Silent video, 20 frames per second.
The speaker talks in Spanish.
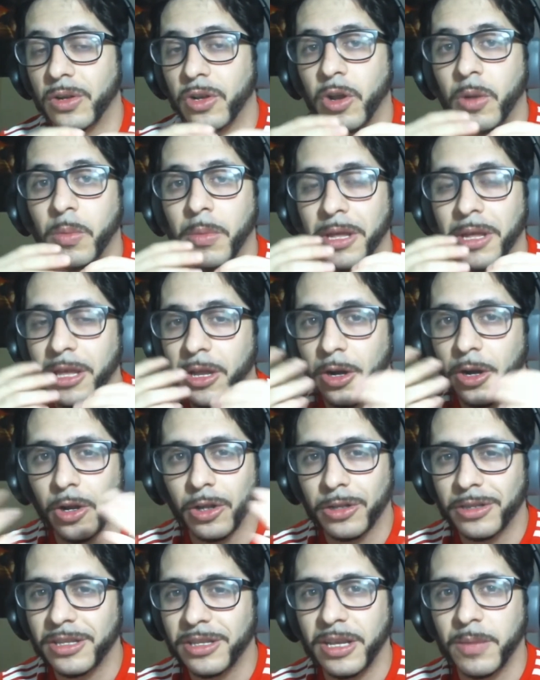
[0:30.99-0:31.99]
no me dieron
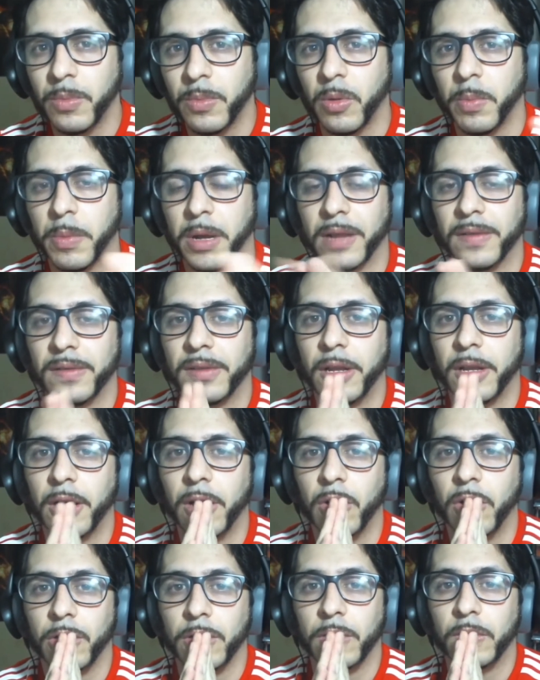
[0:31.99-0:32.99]
los tiempos para hacerlo
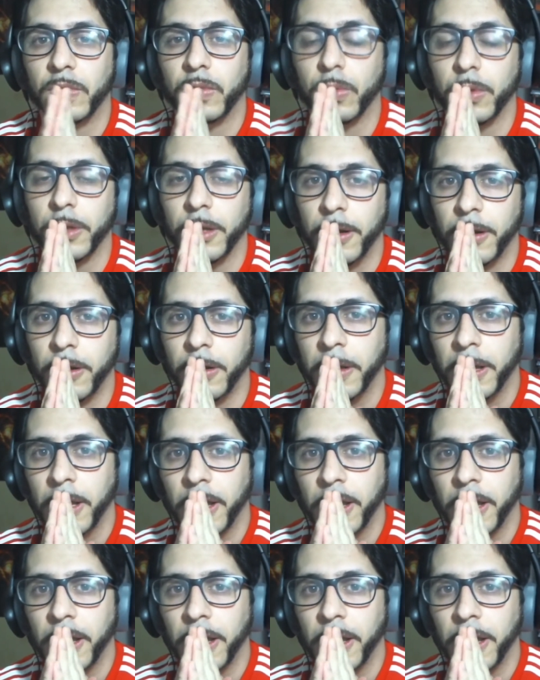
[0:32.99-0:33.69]
y subirlo.